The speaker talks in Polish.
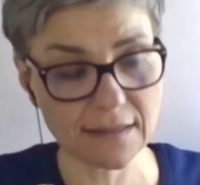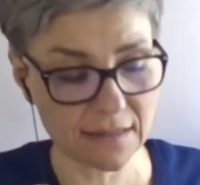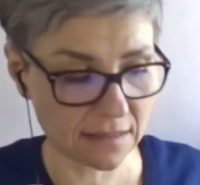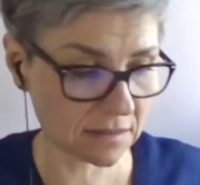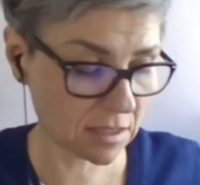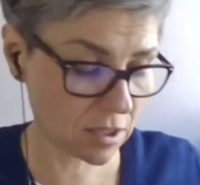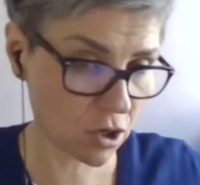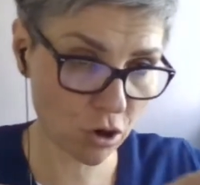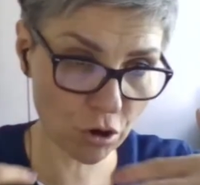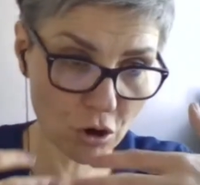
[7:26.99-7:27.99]
nas
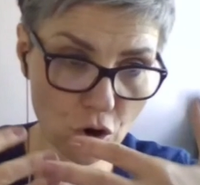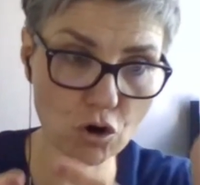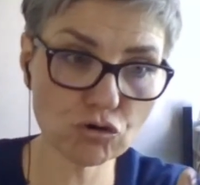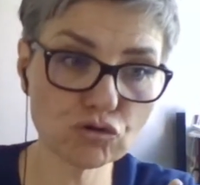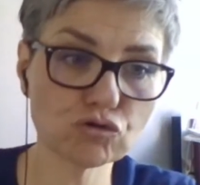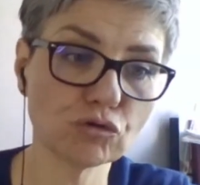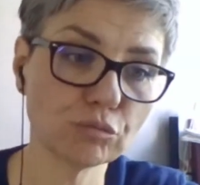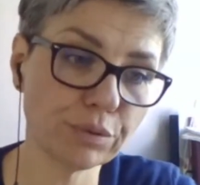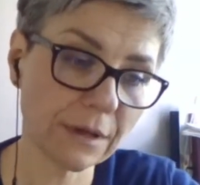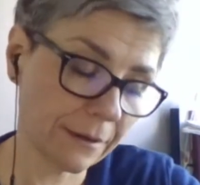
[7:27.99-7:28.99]
jako osób,